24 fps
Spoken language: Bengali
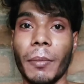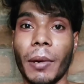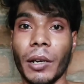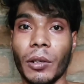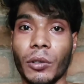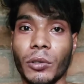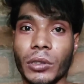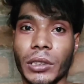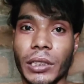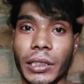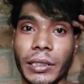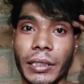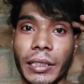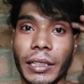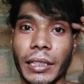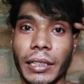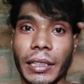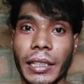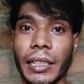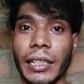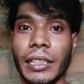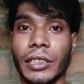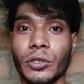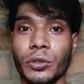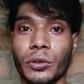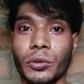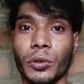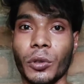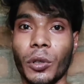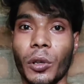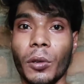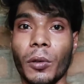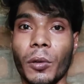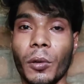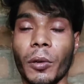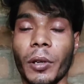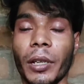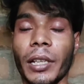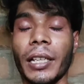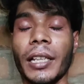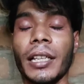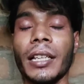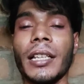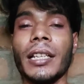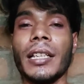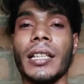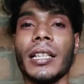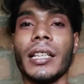মানসিক দিক থেকে স্ট্রং হই
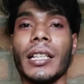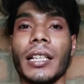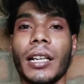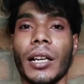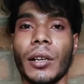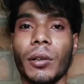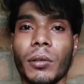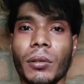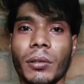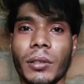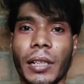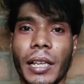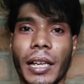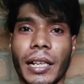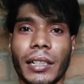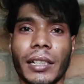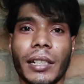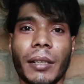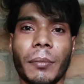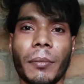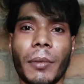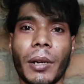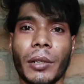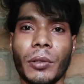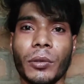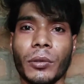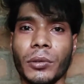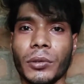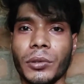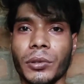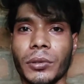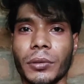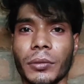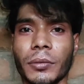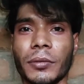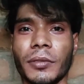কারণ একটা মানুষ